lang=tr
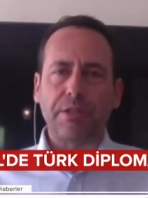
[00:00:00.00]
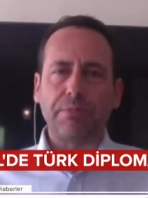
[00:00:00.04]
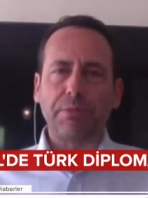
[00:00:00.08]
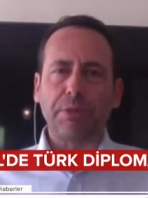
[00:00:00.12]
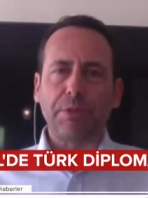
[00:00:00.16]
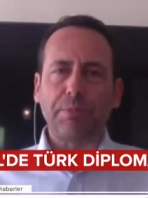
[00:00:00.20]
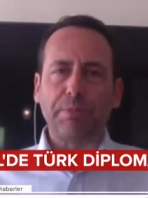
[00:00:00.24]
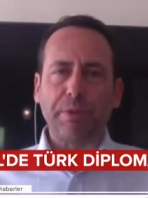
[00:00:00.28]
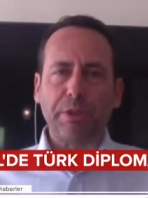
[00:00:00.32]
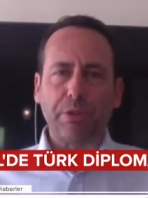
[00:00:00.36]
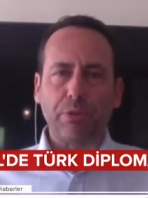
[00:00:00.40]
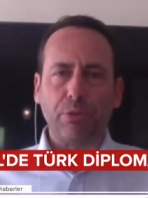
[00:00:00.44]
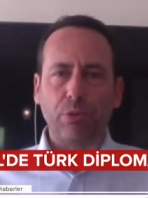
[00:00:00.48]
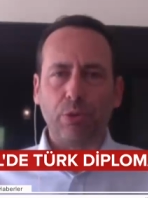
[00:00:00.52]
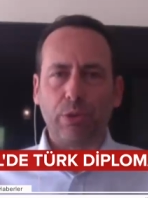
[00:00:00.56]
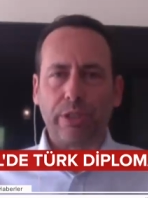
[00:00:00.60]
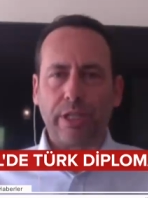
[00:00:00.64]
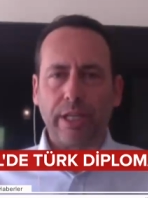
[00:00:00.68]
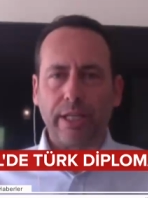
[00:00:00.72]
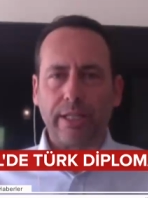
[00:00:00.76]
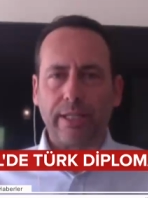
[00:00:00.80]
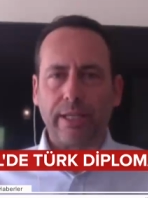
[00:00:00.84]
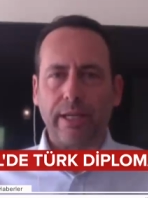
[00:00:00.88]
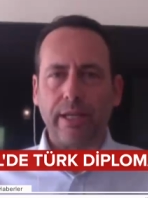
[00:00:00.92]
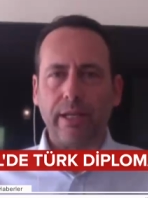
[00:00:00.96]
geçirmiş bir
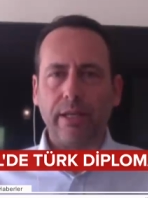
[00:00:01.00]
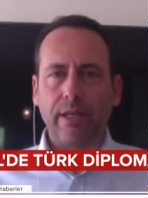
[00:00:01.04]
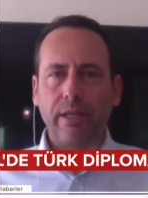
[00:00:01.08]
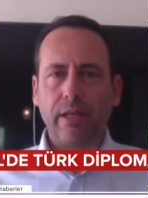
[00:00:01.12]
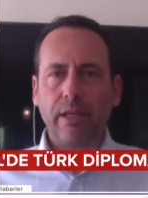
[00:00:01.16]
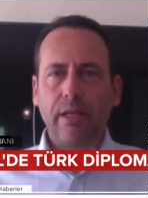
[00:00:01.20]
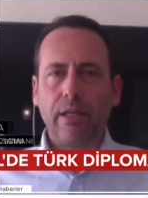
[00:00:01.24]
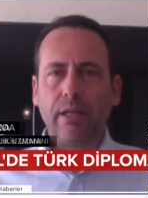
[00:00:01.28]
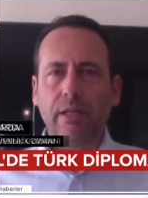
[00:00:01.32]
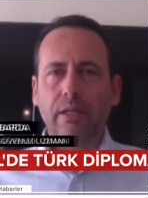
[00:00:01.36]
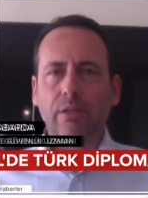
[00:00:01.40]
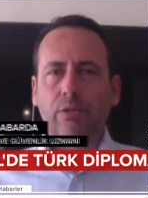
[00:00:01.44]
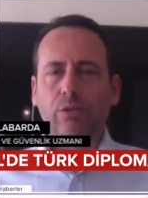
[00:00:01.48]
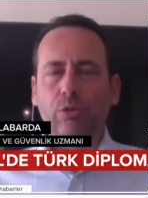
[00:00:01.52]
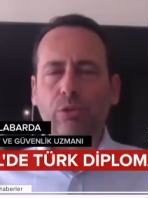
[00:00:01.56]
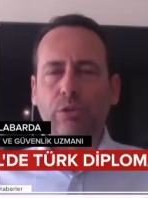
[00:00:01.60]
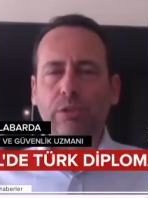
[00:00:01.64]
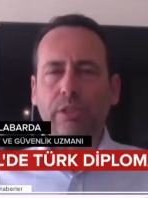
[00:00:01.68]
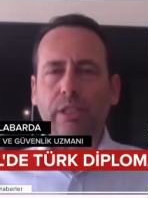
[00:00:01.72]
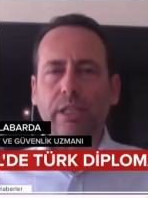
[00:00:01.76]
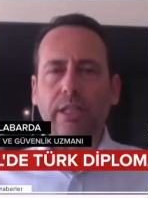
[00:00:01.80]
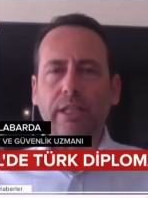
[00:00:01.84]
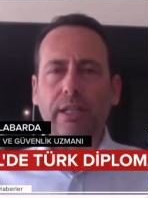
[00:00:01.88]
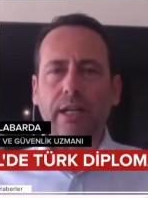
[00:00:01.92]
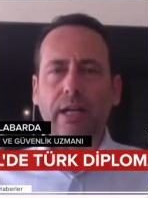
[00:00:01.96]
ülkede
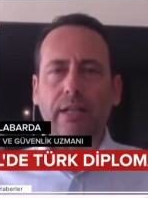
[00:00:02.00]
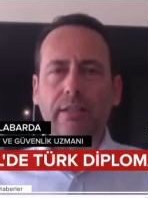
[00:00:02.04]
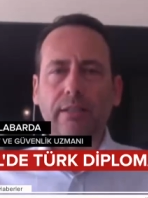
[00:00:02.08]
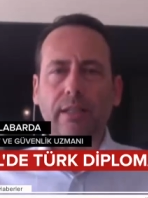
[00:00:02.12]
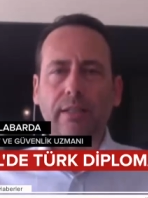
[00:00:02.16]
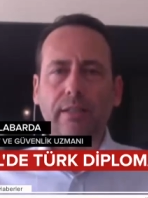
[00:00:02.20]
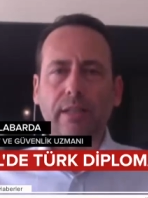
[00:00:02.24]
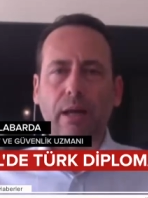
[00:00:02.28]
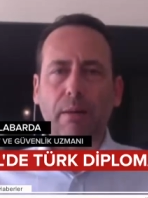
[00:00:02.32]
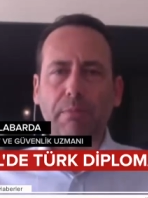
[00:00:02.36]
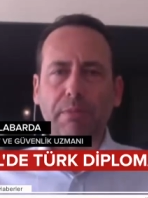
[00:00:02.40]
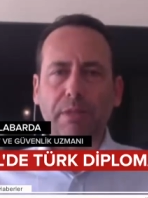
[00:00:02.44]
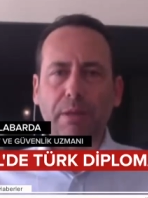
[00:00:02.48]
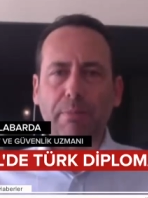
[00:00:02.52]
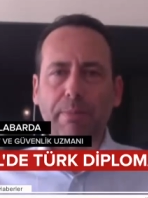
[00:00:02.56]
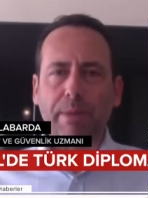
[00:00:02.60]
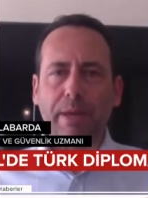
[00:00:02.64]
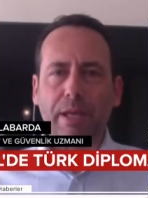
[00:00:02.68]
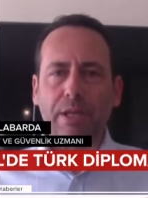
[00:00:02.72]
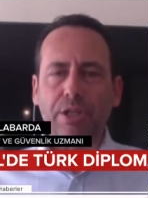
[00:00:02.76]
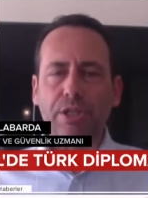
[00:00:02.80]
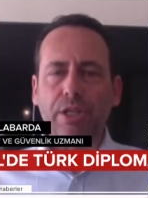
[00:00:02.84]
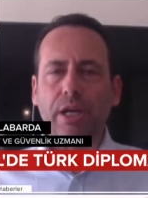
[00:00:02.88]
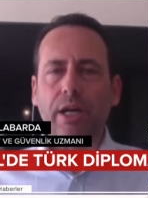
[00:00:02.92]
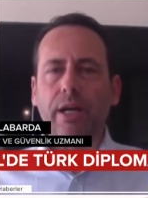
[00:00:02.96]
Kuzey Irak'ta tam
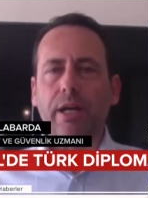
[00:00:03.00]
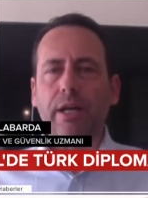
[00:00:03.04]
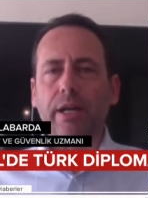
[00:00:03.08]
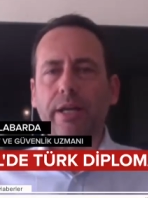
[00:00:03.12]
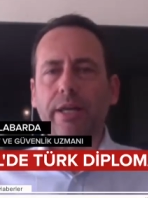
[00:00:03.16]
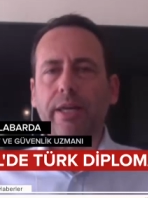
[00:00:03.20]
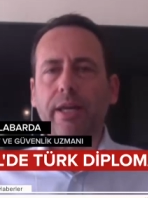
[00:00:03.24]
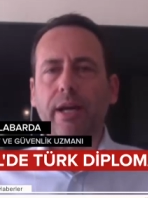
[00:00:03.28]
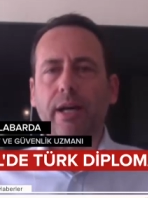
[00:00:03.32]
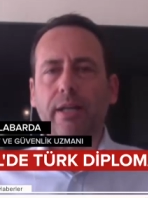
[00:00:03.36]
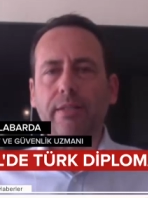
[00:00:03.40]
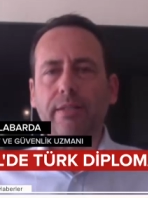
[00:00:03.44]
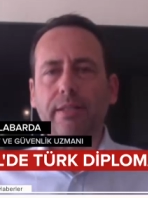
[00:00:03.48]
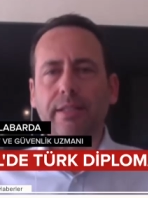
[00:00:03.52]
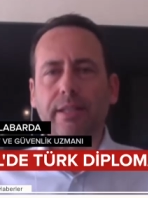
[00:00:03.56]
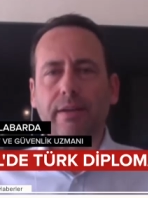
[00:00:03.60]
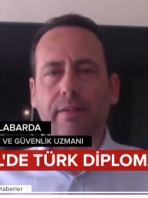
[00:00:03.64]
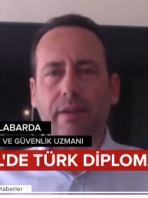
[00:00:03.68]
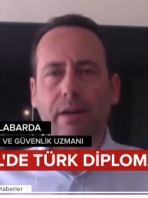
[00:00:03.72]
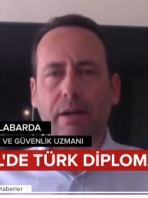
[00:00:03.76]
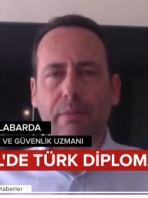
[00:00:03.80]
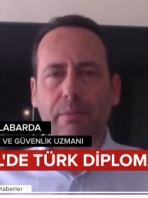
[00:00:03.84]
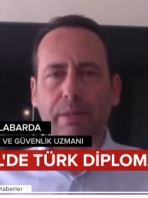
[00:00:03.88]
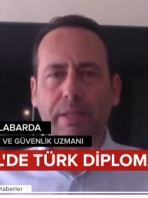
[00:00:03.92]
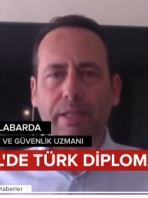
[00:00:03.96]
da pençe
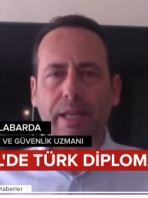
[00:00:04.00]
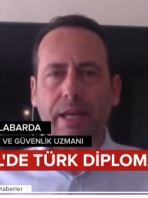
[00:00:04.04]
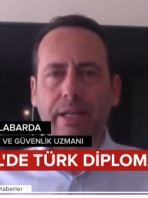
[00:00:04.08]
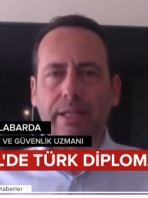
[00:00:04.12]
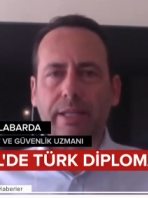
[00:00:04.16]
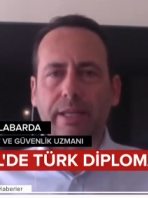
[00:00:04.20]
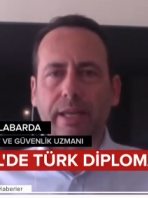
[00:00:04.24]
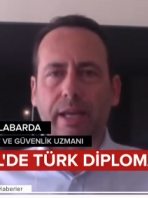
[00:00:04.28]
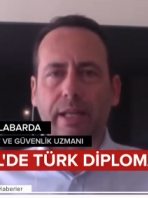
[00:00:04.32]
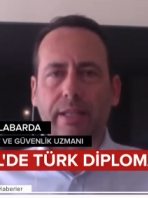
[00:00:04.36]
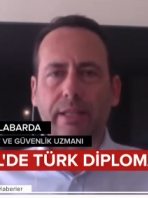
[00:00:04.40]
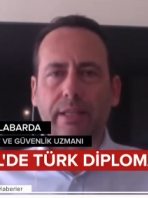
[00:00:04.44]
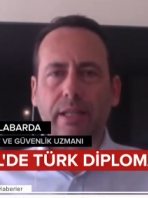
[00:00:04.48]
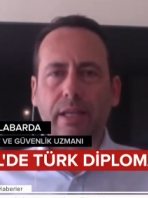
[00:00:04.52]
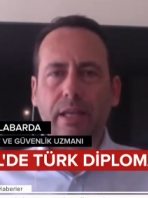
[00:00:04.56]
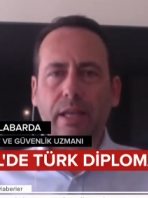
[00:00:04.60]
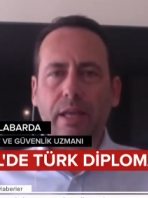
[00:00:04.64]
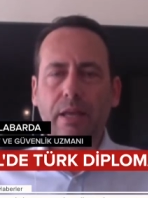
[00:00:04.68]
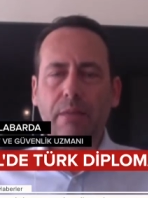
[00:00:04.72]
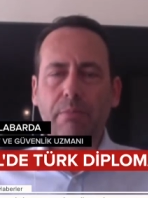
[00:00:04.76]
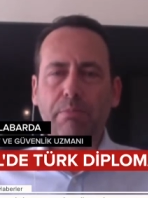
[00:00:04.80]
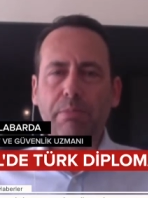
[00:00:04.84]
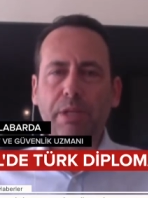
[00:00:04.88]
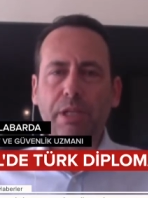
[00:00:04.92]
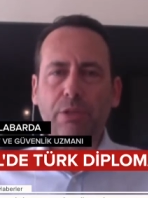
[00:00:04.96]
harekatı devam ederken
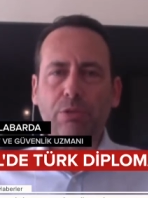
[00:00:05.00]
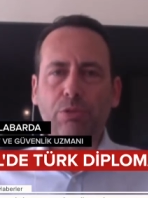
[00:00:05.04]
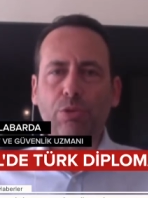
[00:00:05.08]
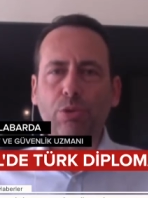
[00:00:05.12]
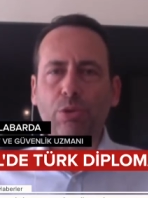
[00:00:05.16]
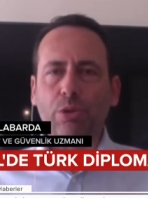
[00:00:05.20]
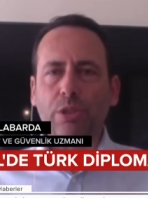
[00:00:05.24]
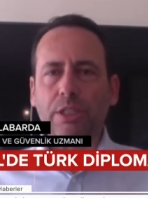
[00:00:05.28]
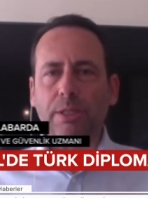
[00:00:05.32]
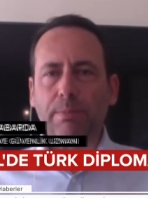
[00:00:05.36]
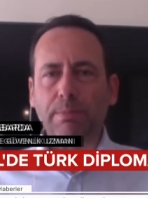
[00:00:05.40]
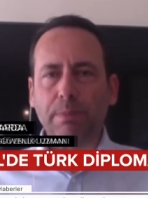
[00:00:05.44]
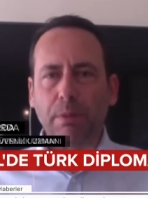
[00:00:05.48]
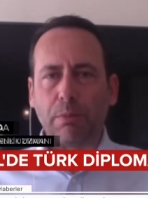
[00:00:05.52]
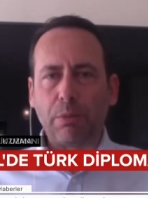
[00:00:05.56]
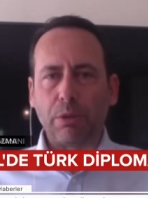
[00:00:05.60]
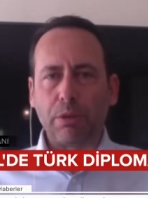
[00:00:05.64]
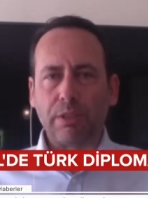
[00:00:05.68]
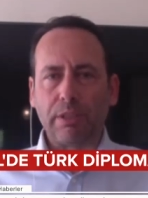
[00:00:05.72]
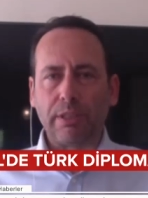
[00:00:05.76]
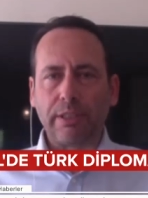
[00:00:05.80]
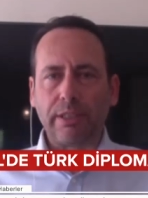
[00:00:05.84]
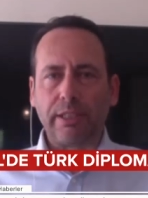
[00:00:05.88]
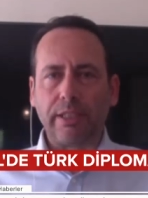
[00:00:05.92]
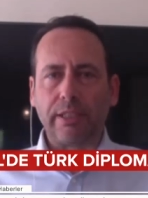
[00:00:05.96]
bir Türk
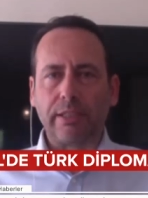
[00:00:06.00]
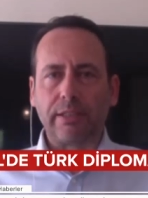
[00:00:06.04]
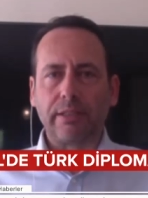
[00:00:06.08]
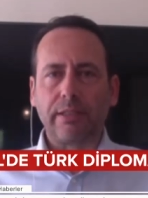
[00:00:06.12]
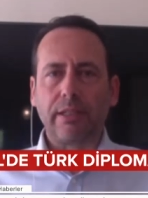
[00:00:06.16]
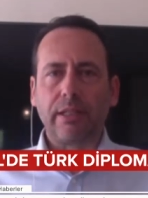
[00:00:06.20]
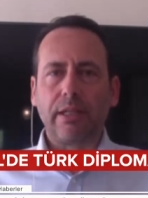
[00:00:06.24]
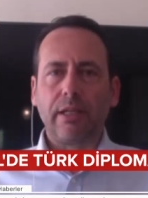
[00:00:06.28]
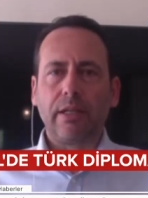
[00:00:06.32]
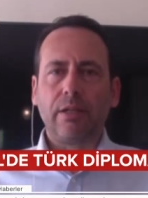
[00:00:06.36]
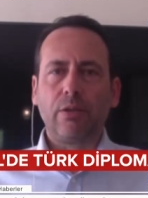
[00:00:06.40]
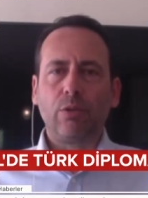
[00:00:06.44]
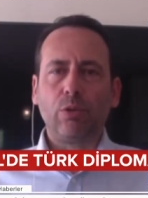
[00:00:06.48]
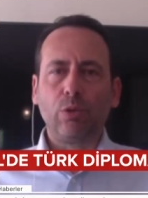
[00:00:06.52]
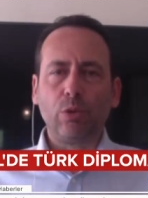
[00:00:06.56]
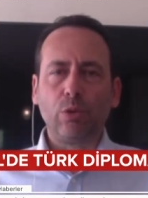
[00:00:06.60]
diplomatının